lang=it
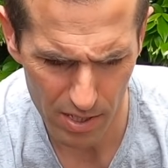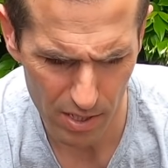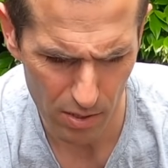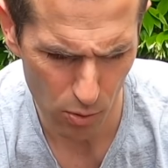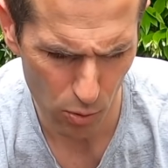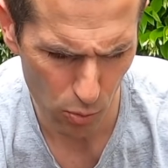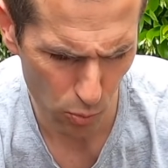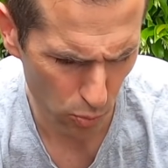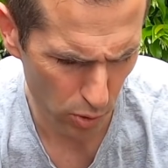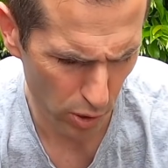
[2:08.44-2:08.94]

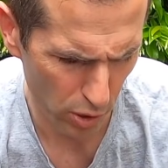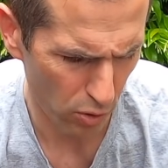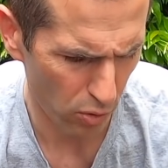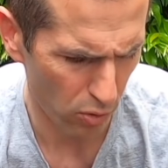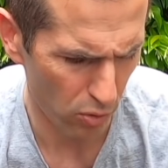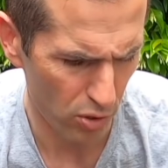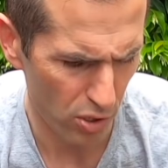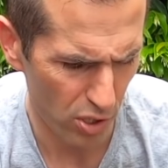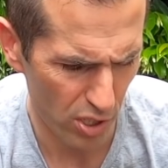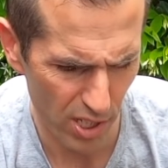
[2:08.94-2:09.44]
l'unico
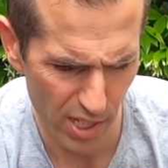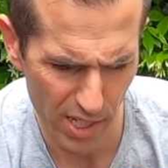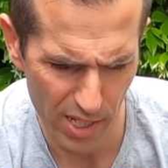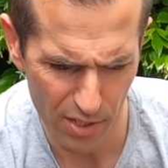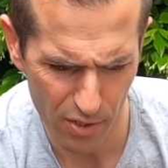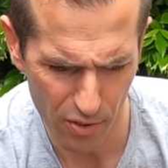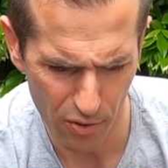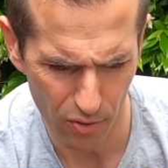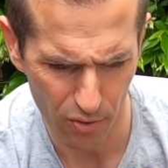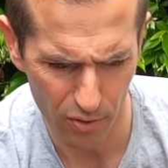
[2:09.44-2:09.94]

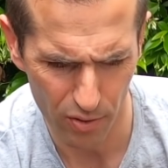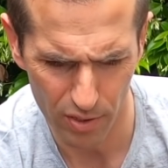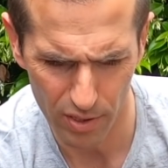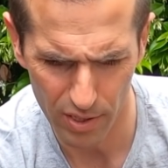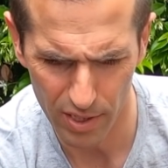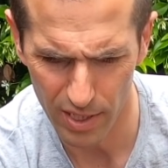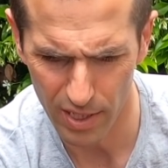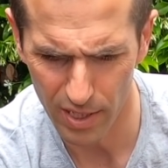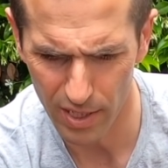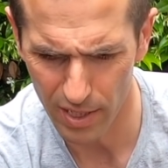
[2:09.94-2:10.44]
segno
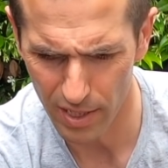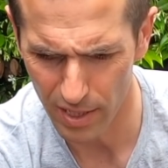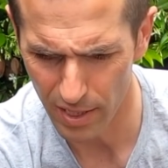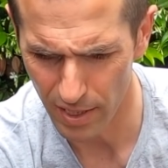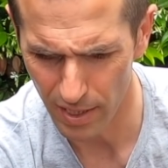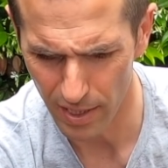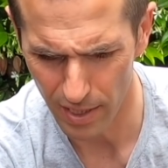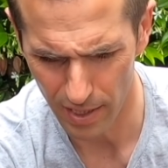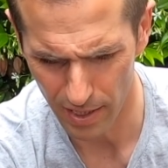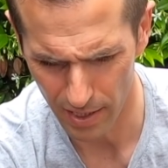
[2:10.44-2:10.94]

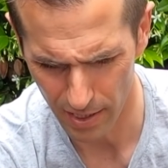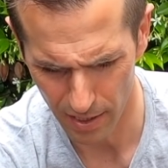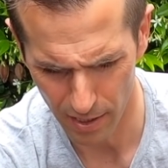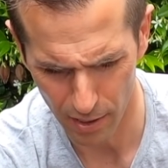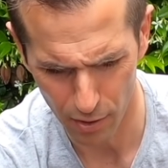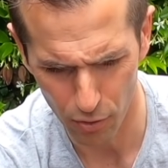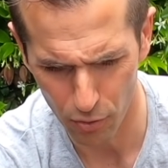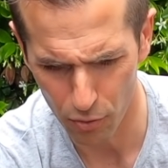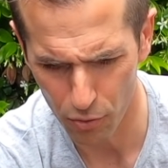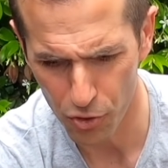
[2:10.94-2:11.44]
di
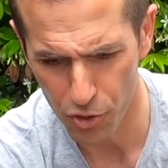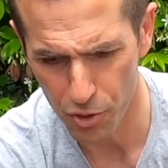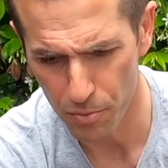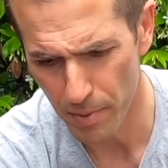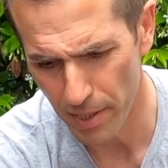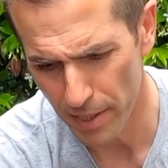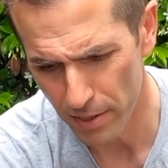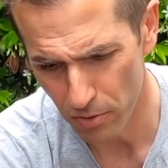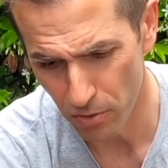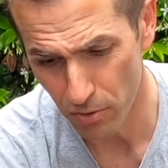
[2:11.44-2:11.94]

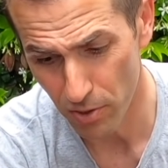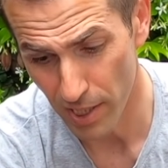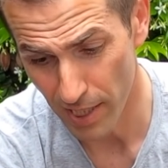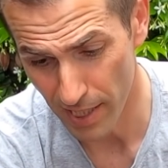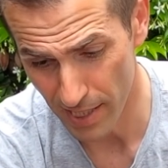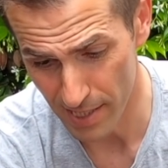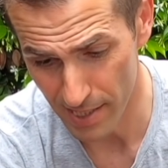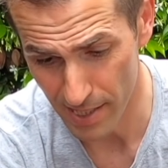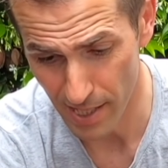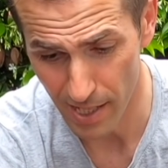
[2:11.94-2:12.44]
riconoscimento di
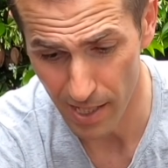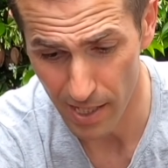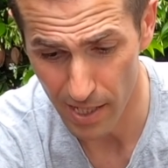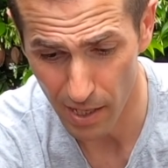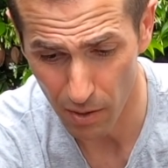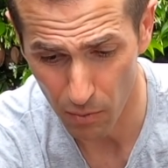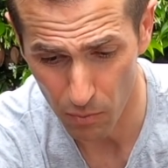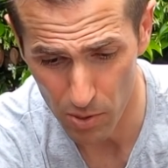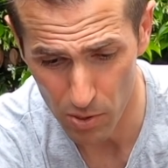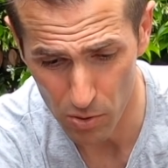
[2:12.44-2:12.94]
Castelli
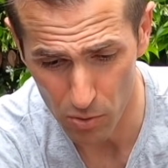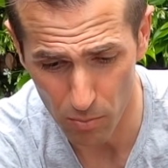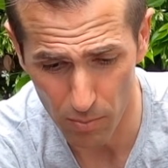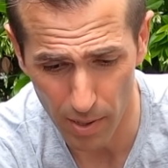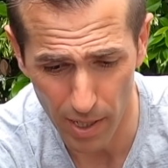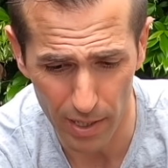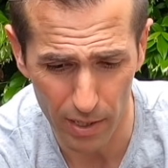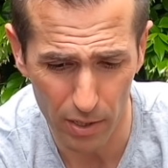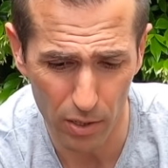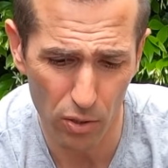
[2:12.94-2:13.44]
è questo
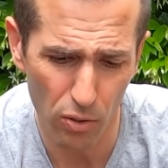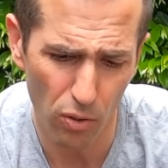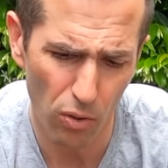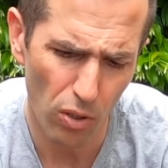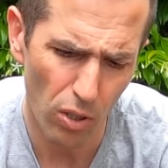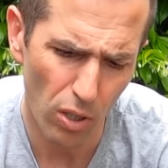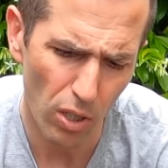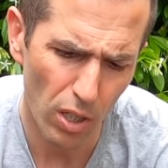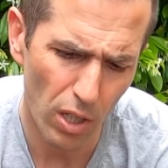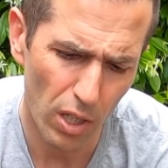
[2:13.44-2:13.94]
marchio
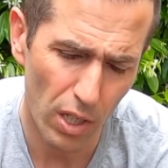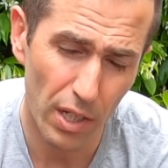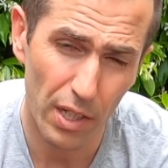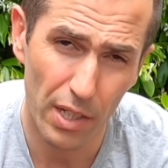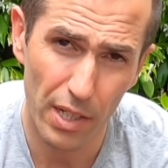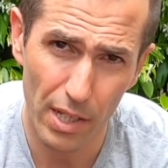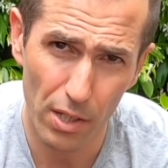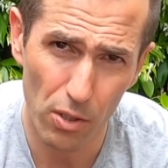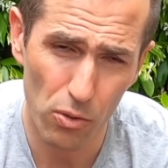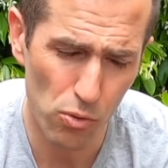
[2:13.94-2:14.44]

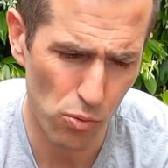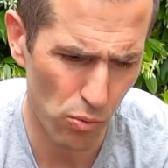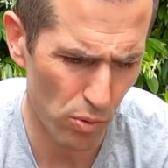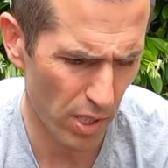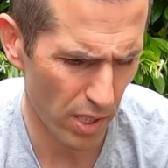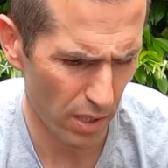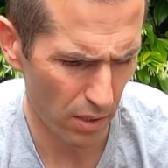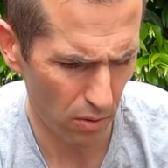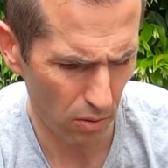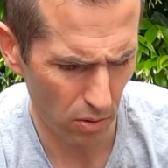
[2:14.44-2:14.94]
nero su
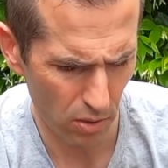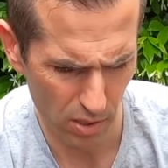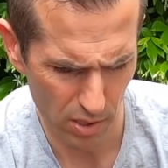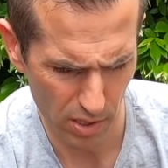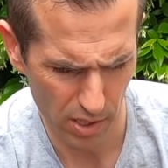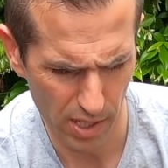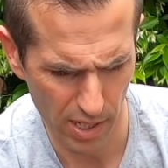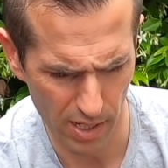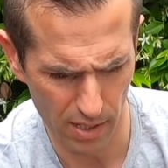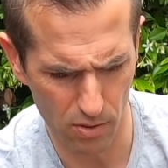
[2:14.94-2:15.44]
nero
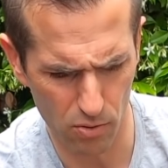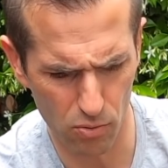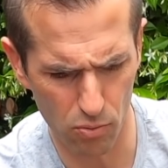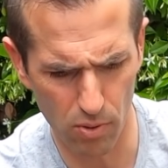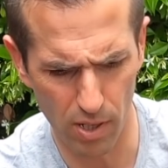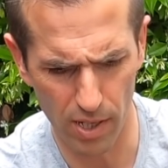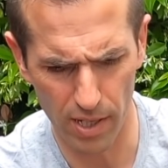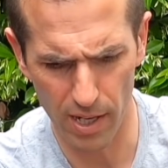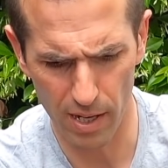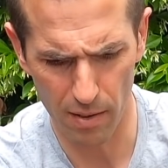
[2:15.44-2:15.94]
che ha
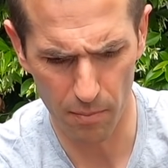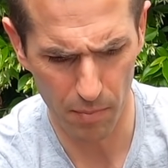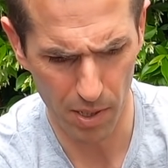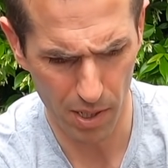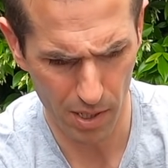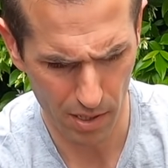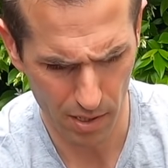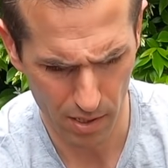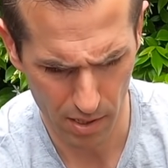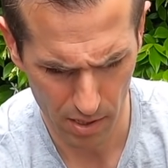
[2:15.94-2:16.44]
sulla
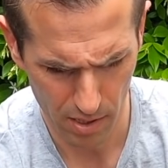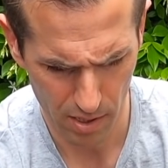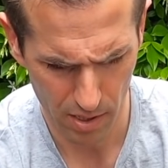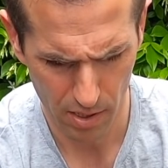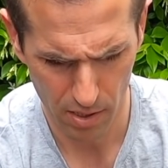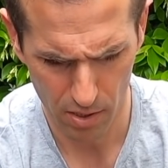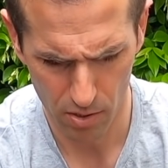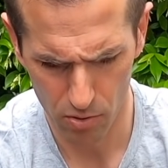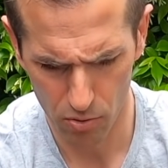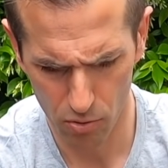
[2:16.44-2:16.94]
gamba
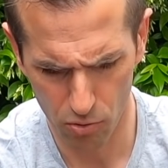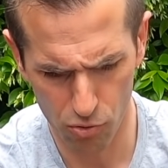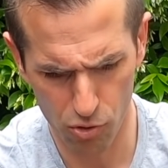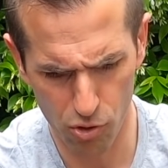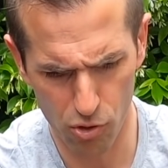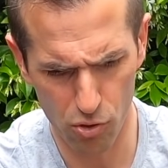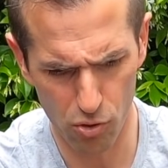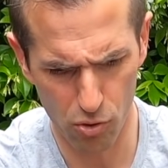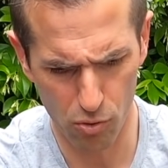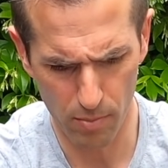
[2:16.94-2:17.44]
non ci
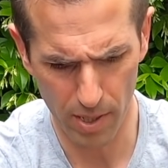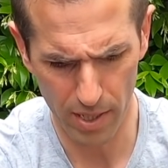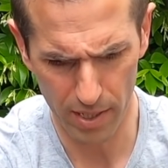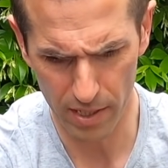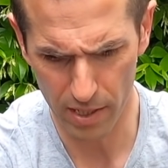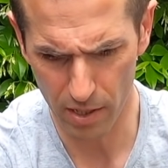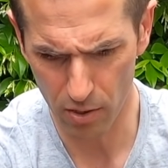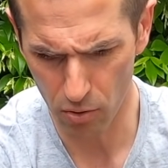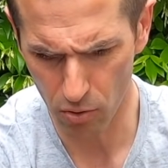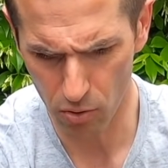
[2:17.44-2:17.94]
sono
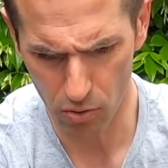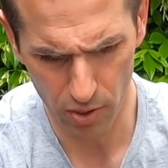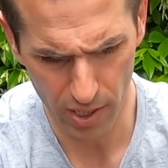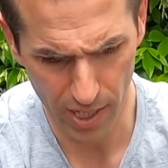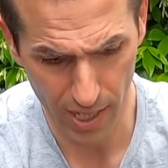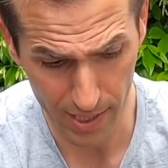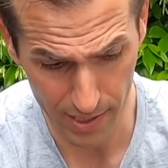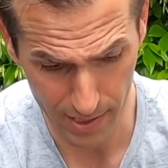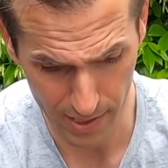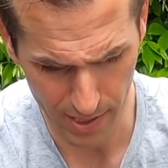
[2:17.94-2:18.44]
marchi
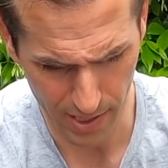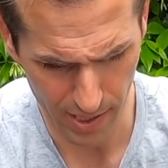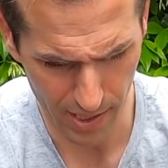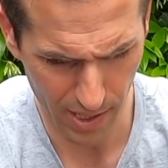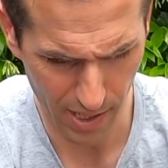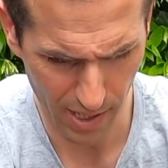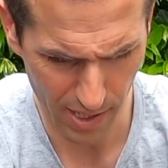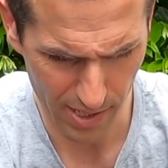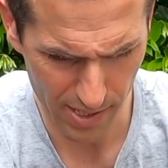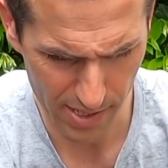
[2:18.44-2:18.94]
colorati
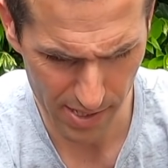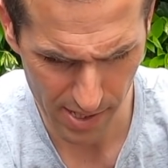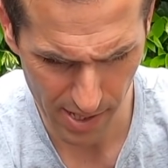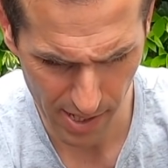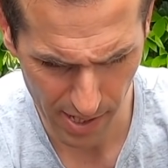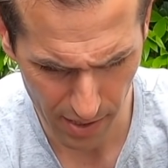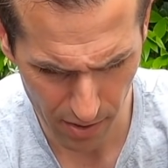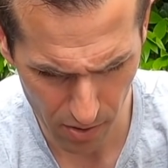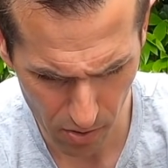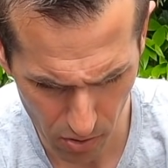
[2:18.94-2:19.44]

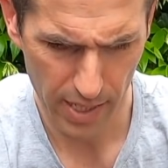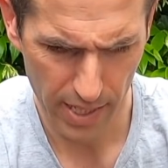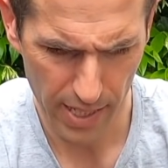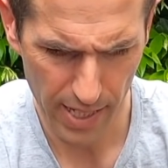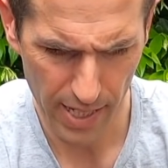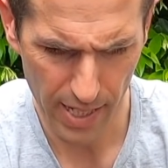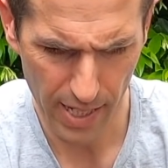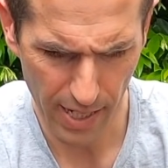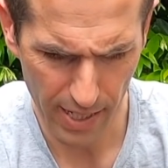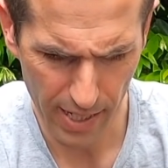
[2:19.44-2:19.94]
all'esterno
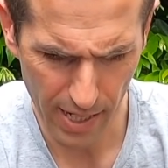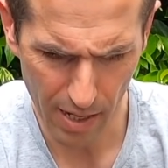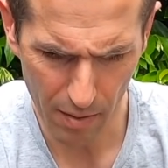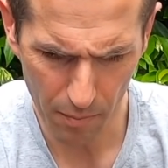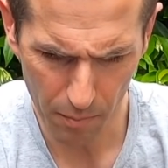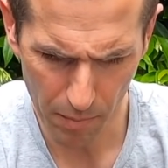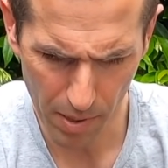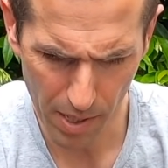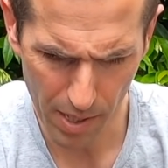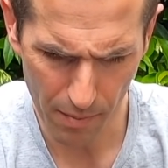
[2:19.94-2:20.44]
e la
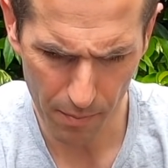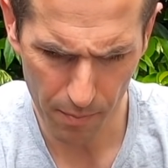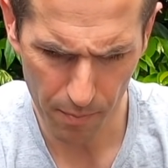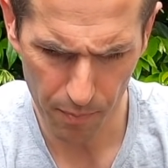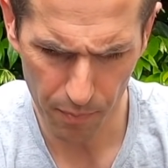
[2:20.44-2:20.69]
gamba